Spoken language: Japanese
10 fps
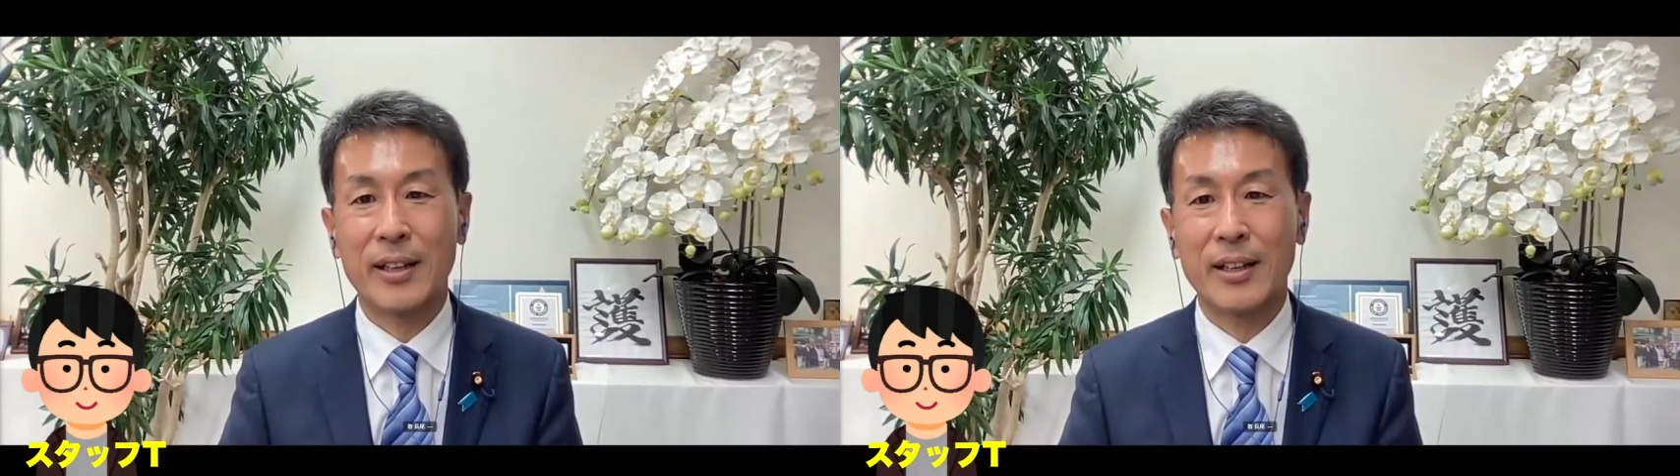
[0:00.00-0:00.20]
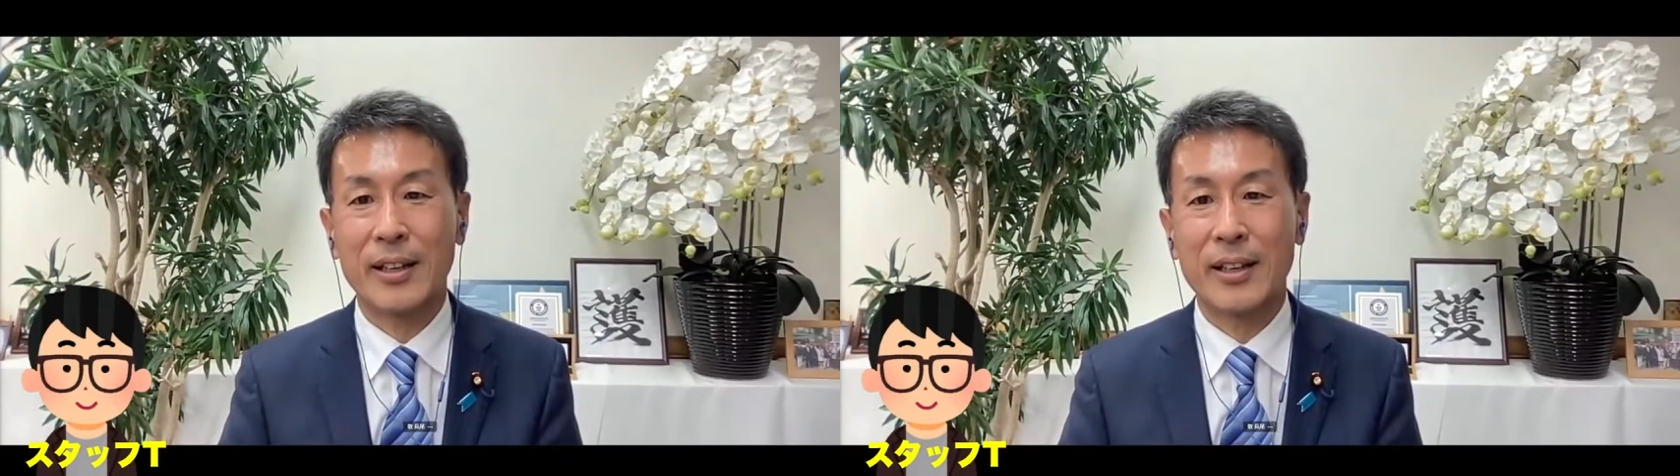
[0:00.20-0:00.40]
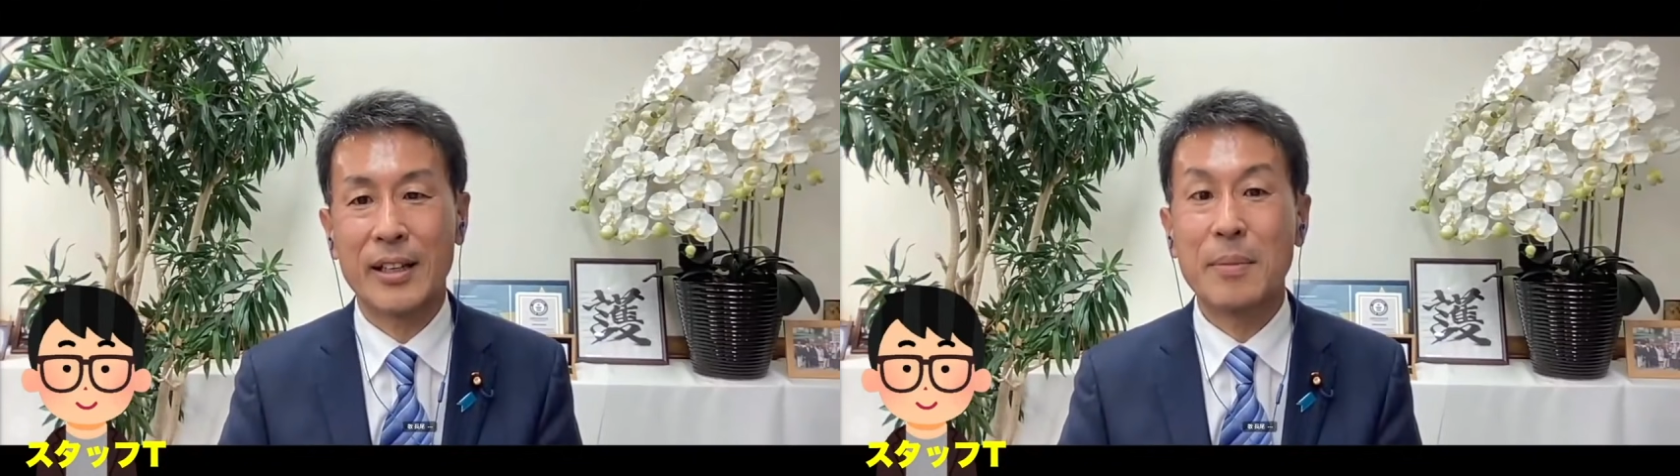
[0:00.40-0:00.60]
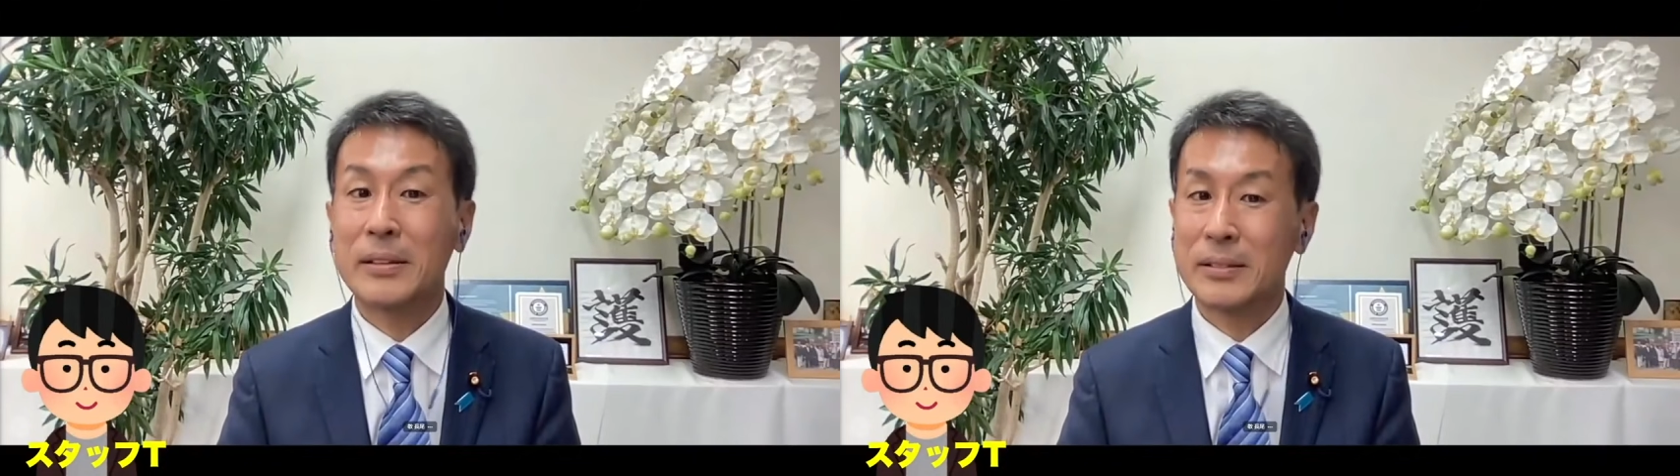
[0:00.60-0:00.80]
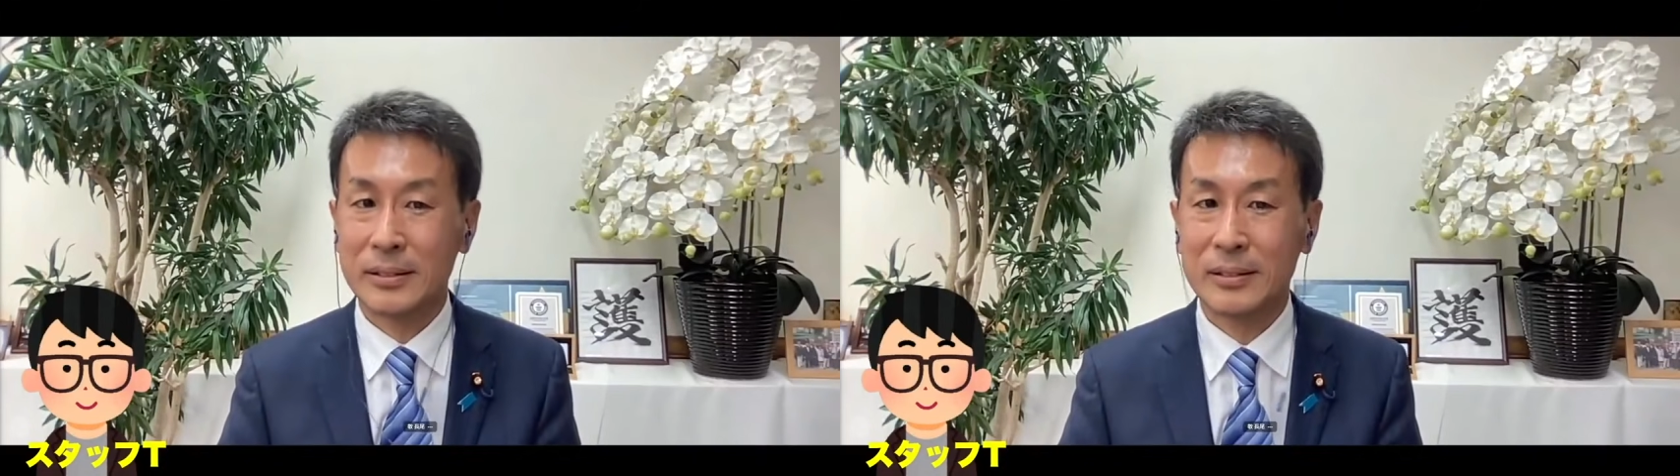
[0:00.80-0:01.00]
えー、い
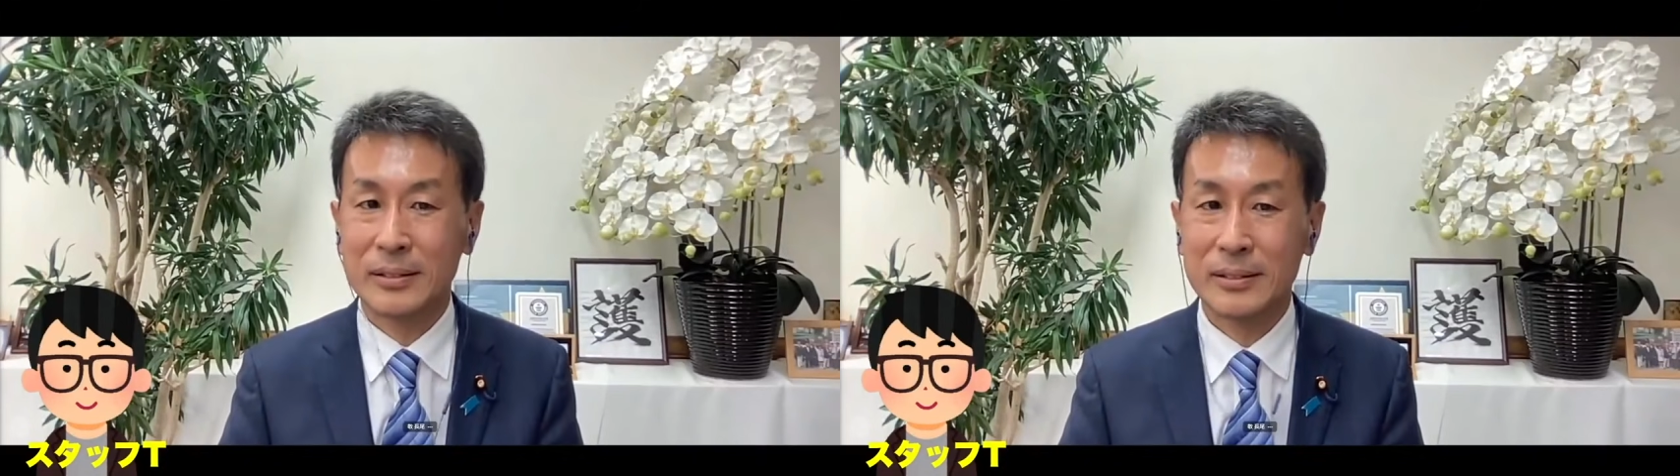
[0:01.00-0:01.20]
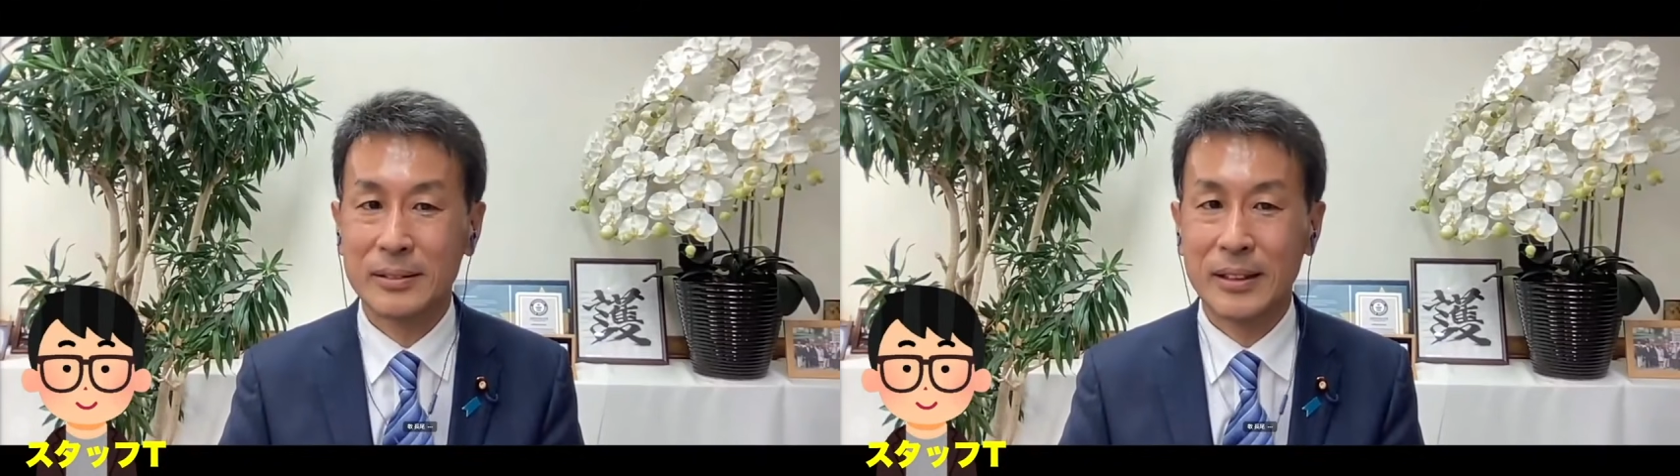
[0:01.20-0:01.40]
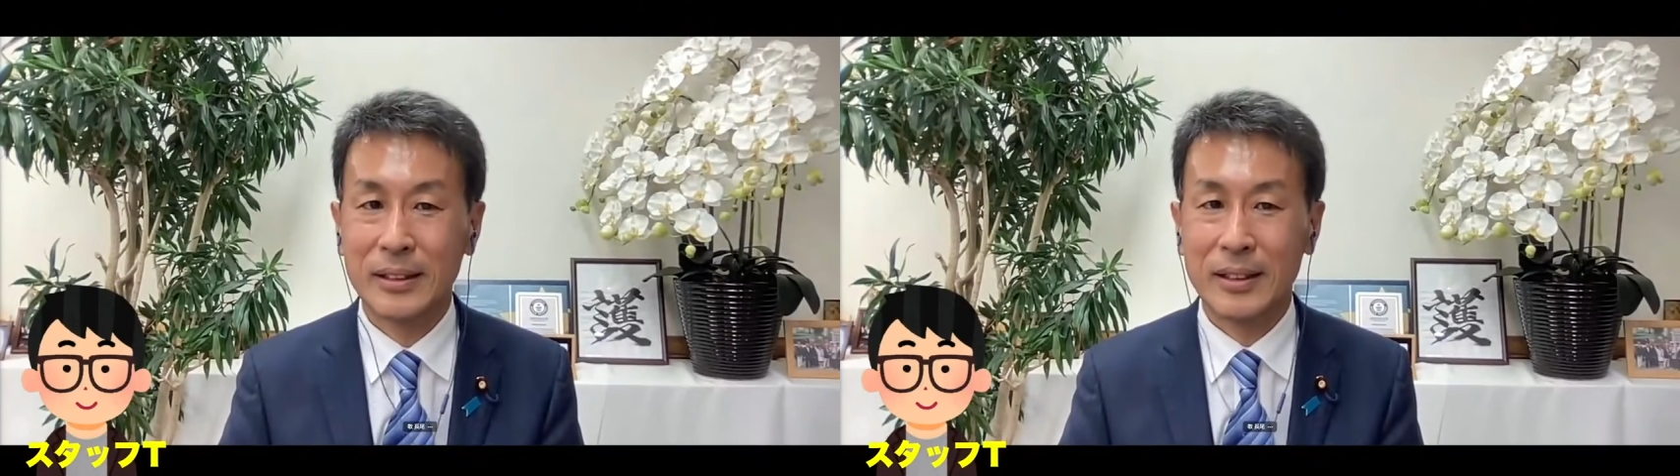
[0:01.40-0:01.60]
ますんで